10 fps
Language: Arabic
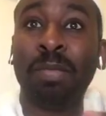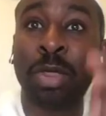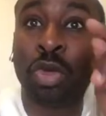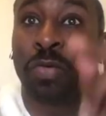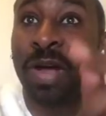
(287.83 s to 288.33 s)

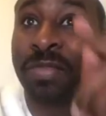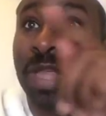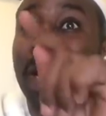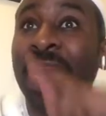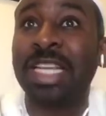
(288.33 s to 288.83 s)
بشوف
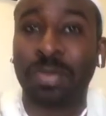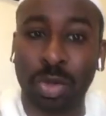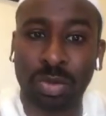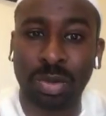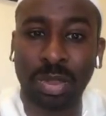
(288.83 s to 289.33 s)
افضل الناس
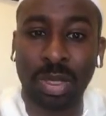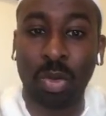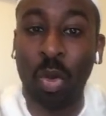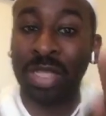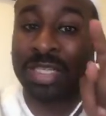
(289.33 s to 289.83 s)
منه
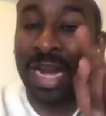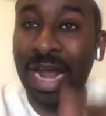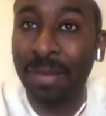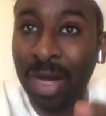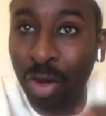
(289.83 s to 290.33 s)
وهسه انا
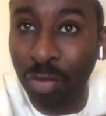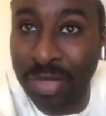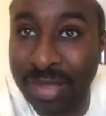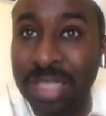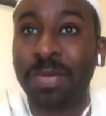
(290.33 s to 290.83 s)
هعمل لكم
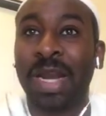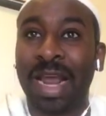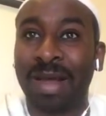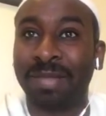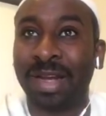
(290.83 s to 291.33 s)
تحديث
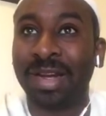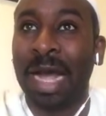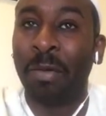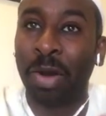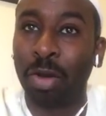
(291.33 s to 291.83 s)
بالكلام ده
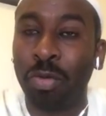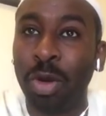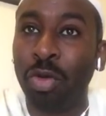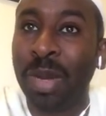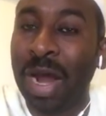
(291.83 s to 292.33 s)
هوريكم
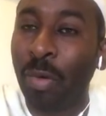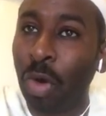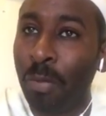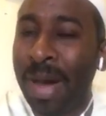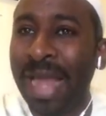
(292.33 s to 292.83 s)
انه من
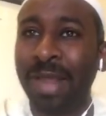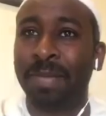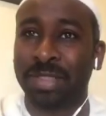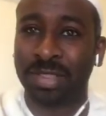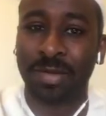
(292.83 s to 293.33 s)
اول امبارح
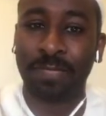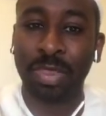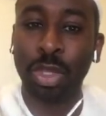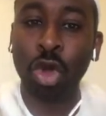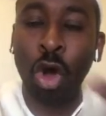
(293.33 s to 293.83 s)
بس
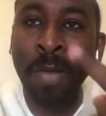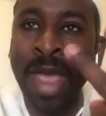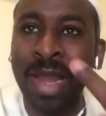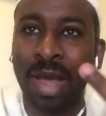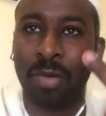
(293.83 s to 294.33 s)

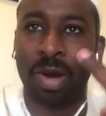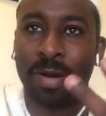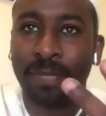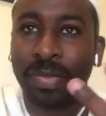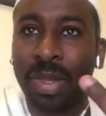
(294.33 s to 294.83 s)
يومين يا اخوان
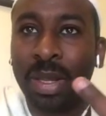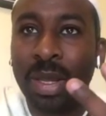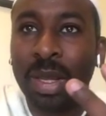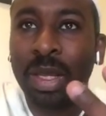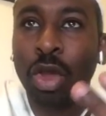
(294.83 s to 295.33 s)

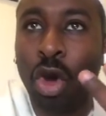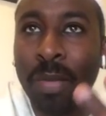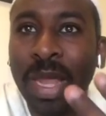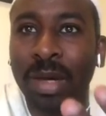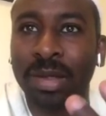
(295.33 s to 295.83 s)

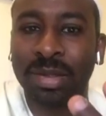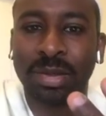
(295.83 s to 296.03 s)
يومين